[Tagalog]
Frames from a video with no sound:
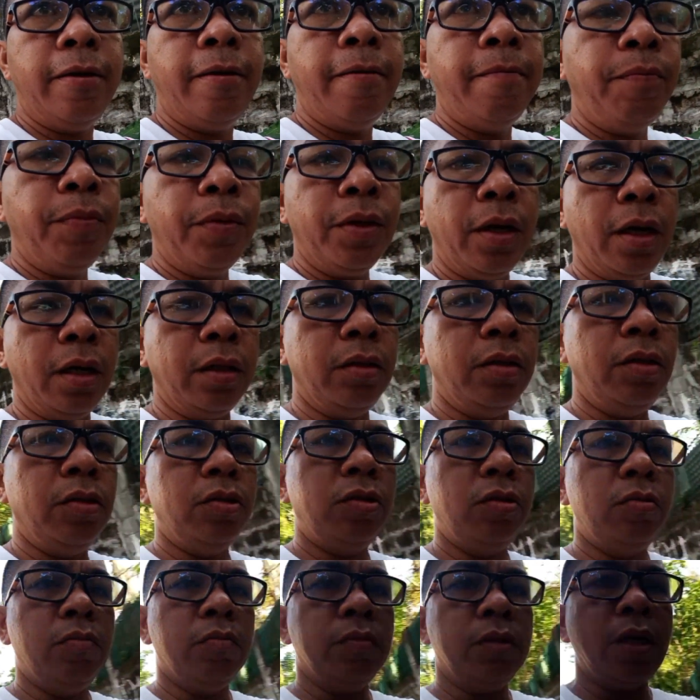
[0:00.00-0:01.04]
Andito yung
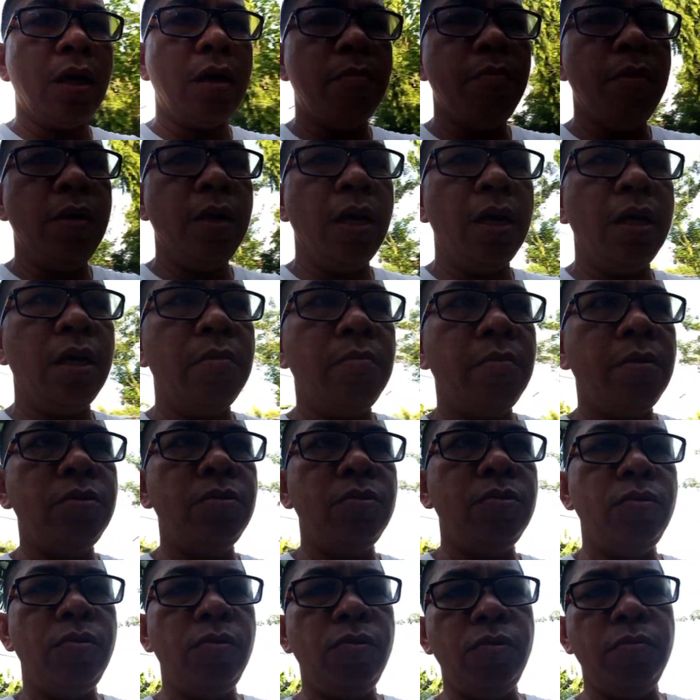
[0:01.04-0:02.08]
sa kabila naman yung
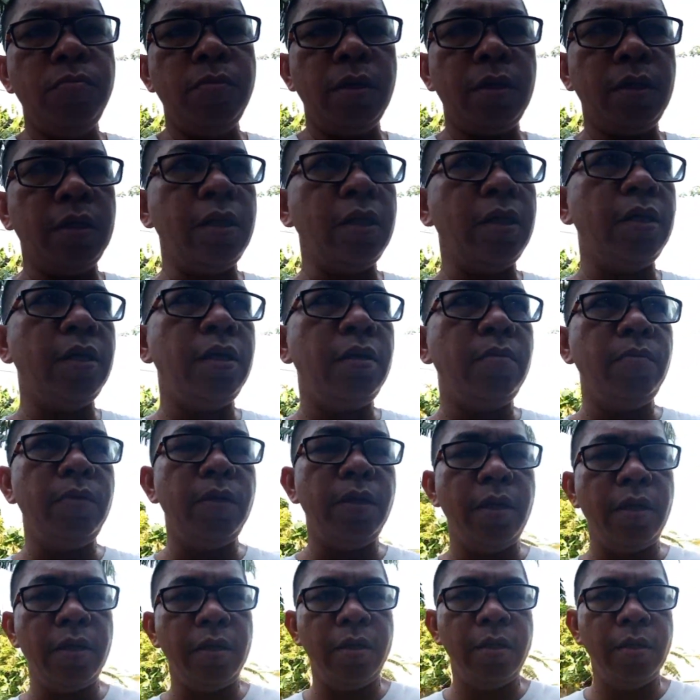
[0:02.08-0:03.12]
lumang tinanim yan.
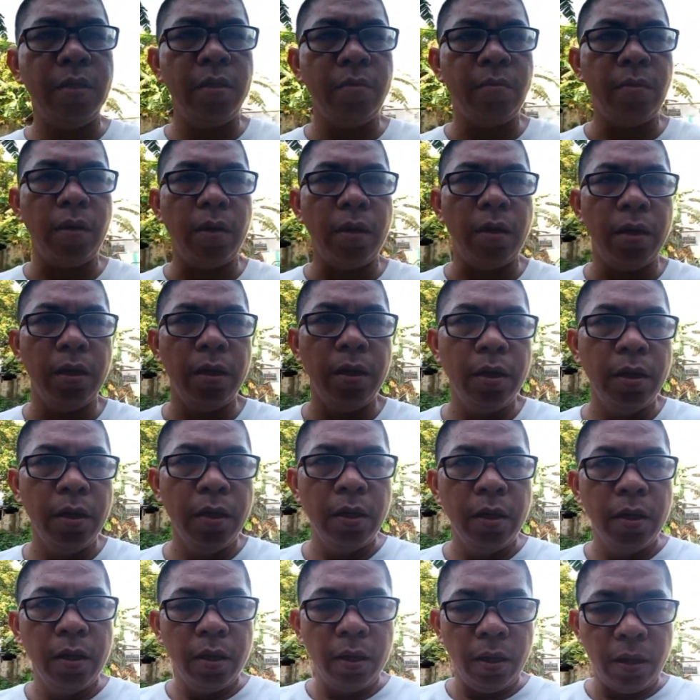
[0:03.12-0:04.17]
Ah,
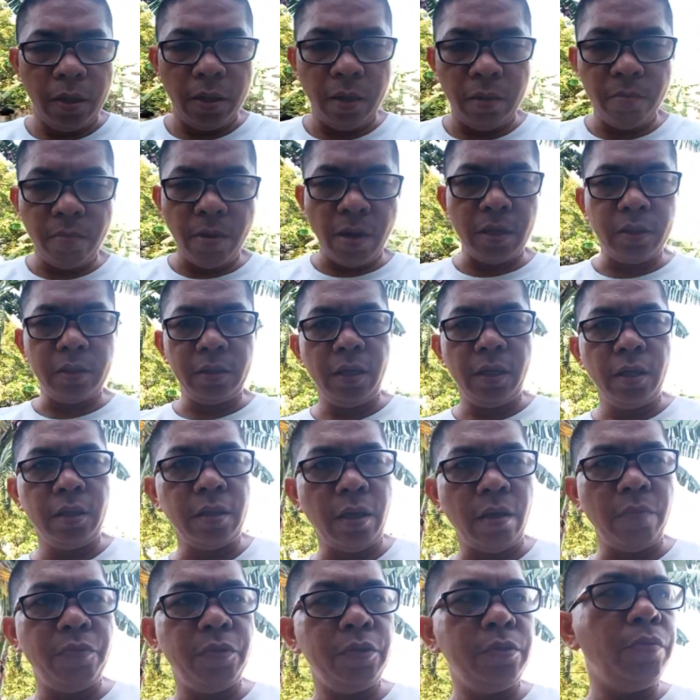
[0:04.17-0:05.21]
yan. Tapos
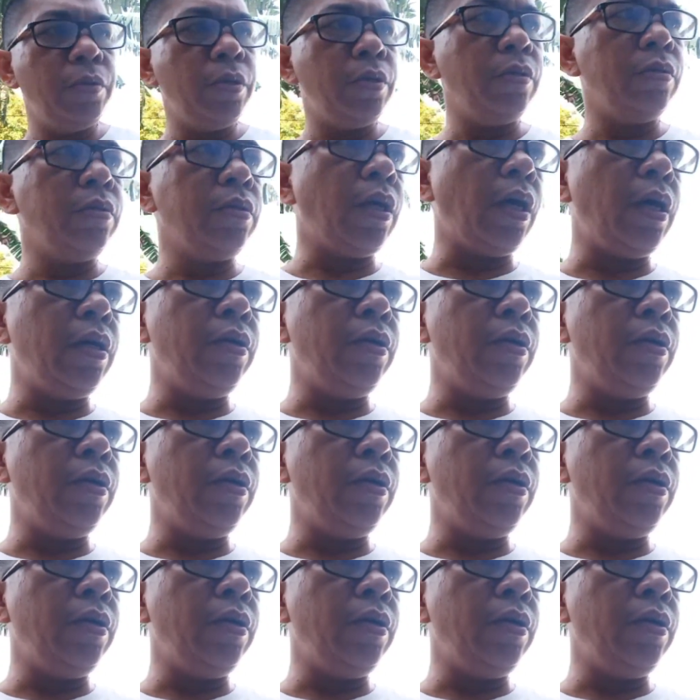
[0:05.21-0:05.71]
meron tayong